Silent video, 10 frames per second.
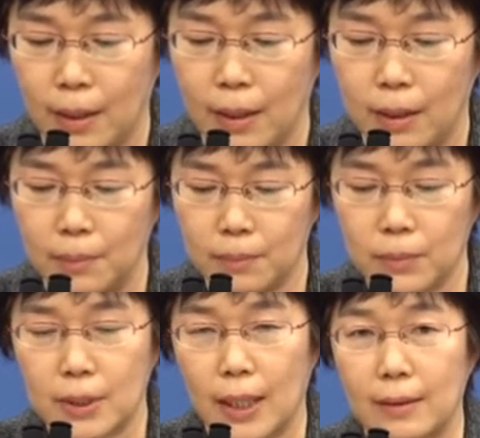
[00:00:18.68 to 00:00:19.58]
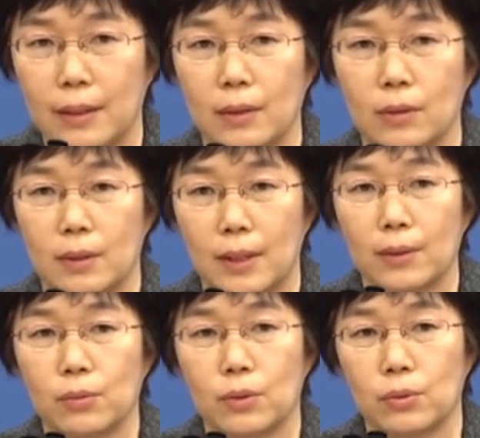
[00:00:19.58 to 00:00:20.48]
呃，目前的
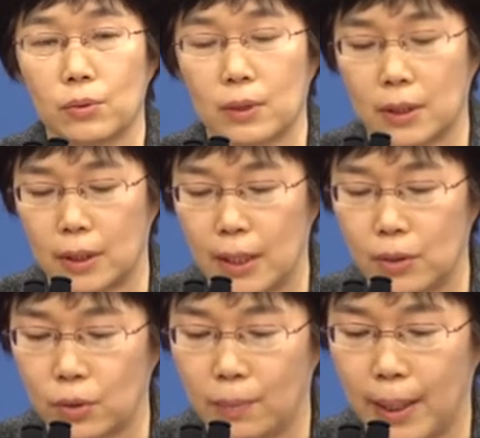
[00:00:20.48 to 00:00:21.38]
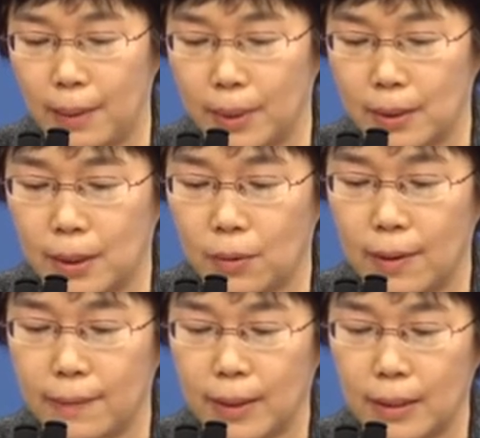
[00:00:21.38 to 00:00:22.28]
大多数的这个研究表明，新
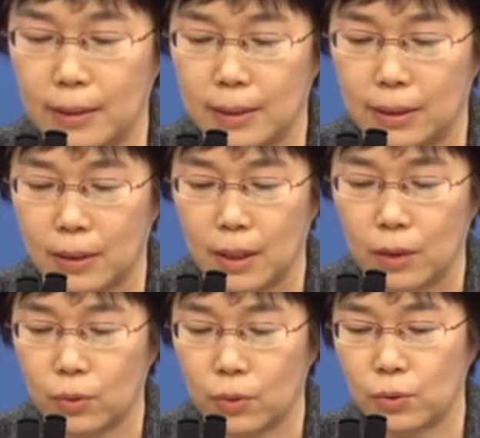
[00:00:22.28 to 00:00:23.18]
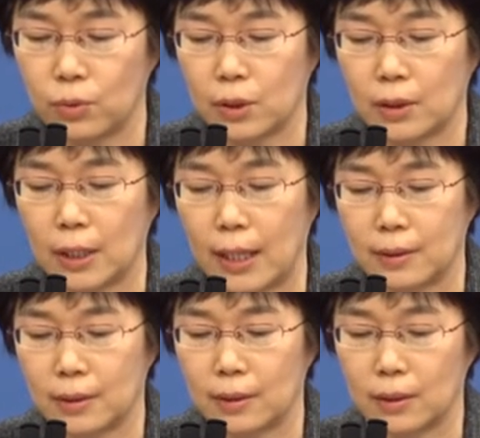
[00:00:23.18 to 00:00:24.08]
冠肺炎疫情对出生
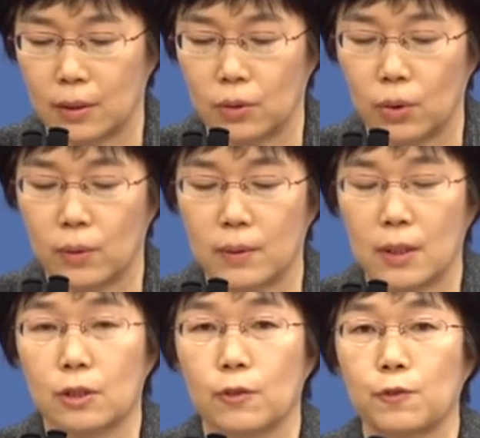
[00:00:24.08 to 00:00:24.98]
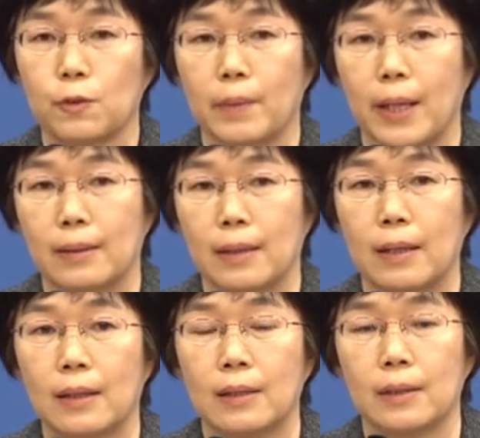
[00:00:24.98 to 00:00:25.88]
产生的这个冲击是负面的。
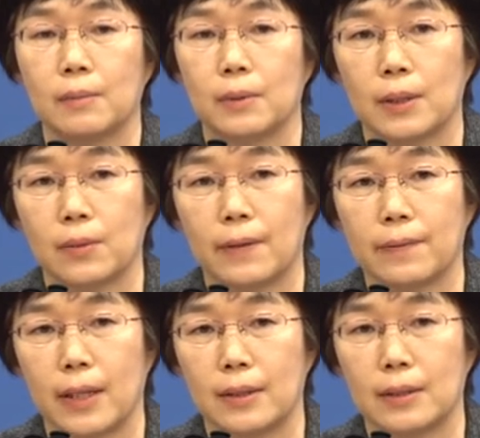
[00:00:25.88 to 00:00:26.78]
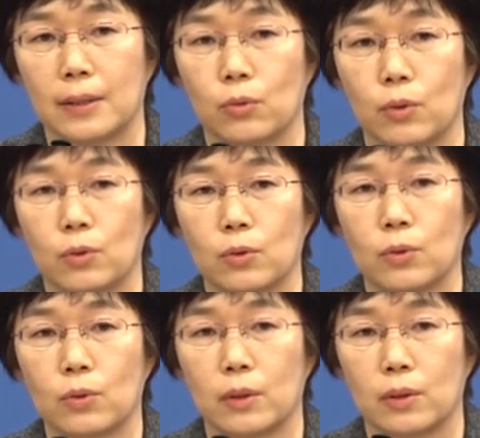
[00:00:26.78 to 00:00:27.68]
那么，新冠肺炎疫情对于
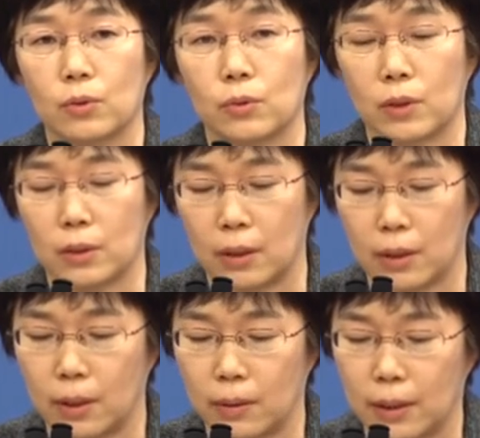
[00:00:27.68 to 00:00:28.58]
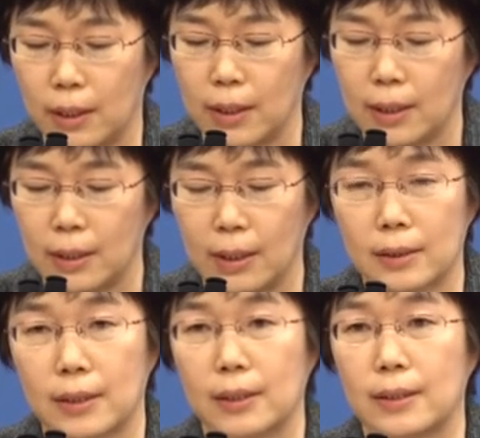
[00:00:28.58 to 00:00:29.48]
中国的出生人口的呃
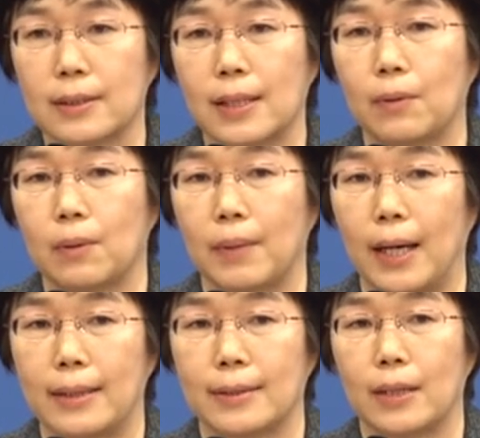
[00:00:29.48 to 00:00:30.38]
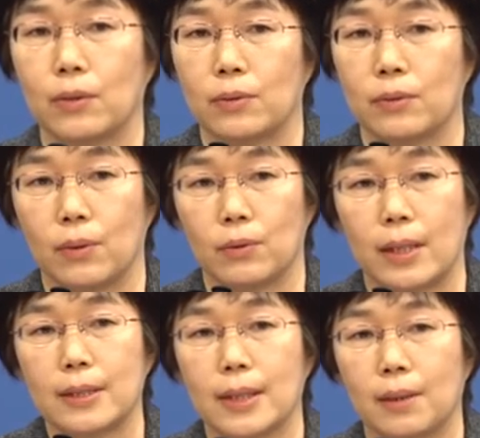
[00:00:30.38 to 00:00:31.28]
这个影响，我们还在有有
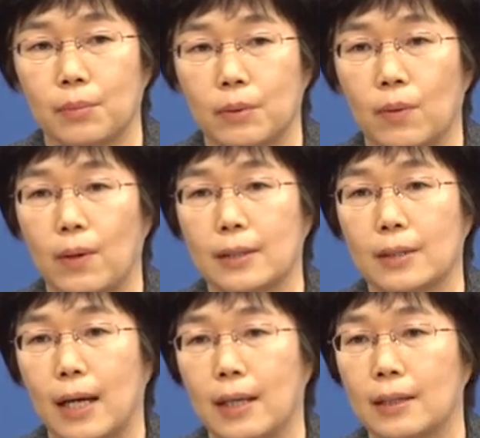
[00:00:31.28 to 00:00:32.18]
待进一步的观察。